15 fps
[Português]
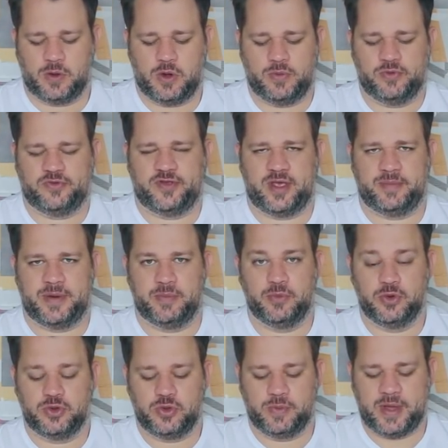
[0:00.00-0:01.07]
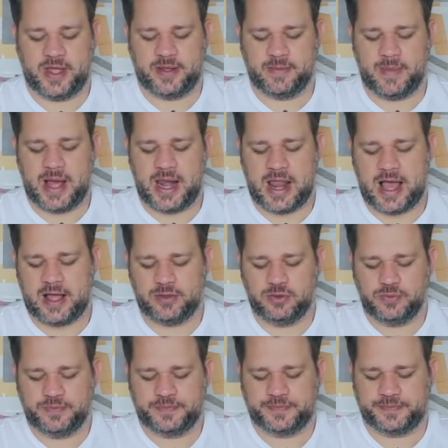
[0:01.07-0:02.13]
como sempre, muito bem
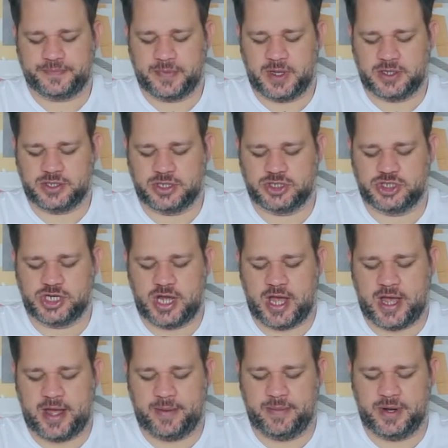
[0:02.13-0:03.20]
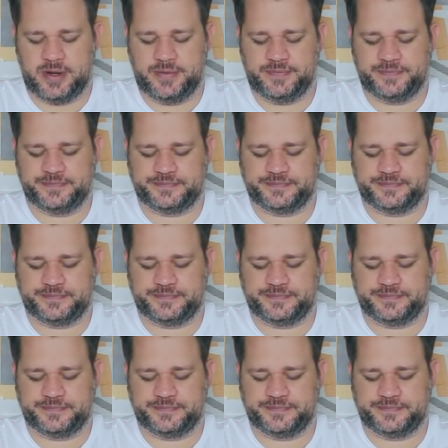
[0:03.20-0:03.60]
embalado. A gente abre.